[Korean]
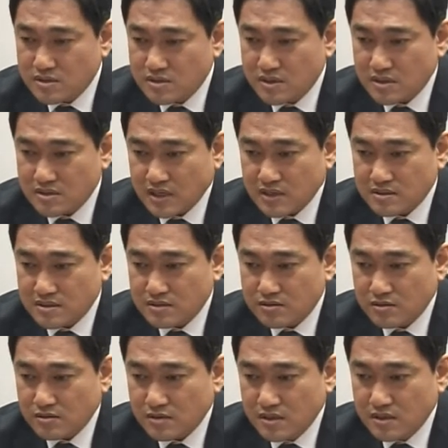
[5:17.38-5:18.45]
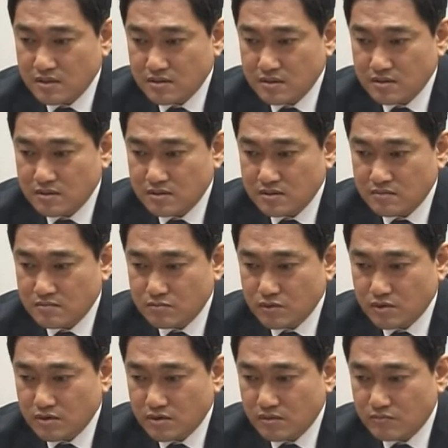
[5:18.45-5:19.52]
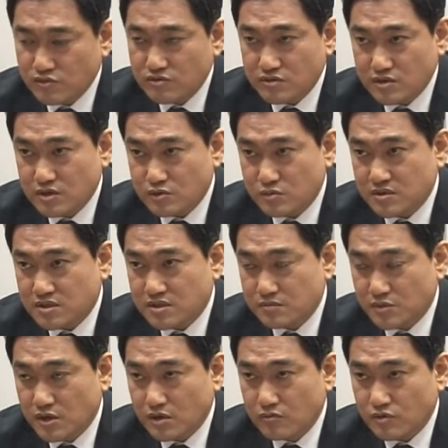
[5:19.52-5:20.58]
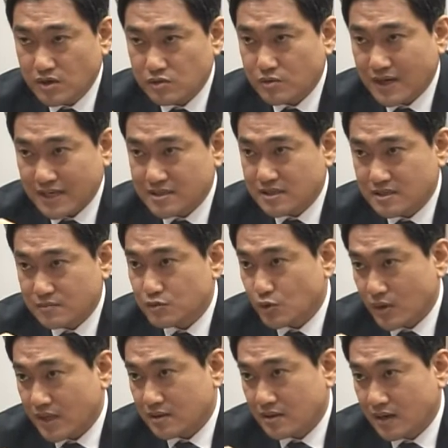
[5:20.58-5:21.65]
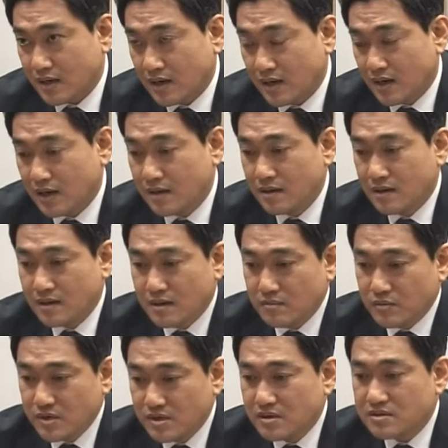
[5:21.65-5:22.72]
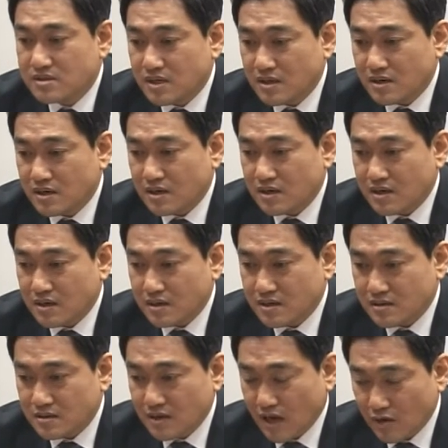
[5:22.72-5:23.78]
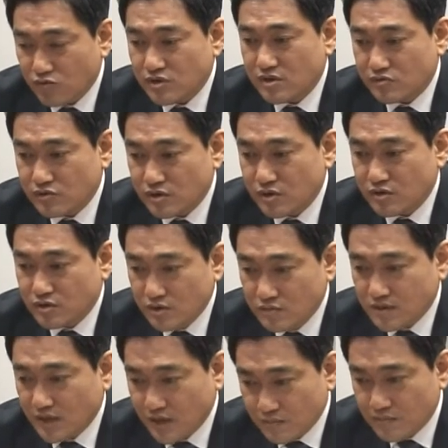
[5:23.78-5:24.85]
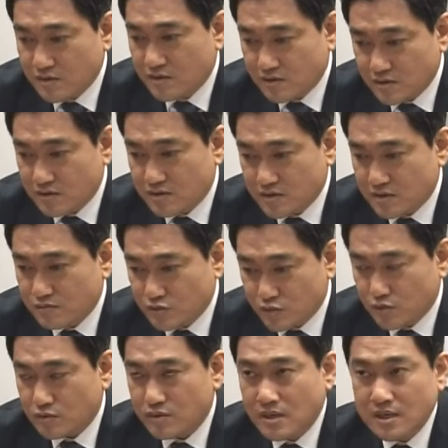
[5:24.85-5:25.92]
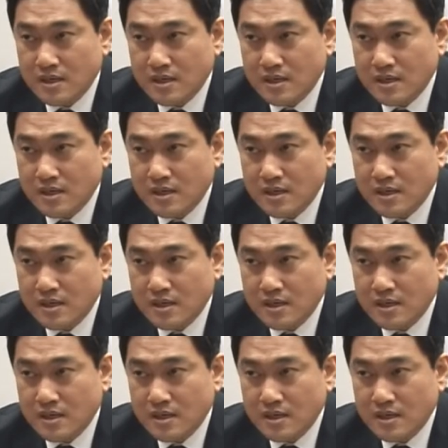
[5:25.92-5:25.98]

층의 상징성이 있는 뭐 그런 분들이 좀 있으면 우리가 좀 같이 했으면 좋겠다. 뭐 이런 생각을 하고 있고요. 그런 사람들을 지금 쭉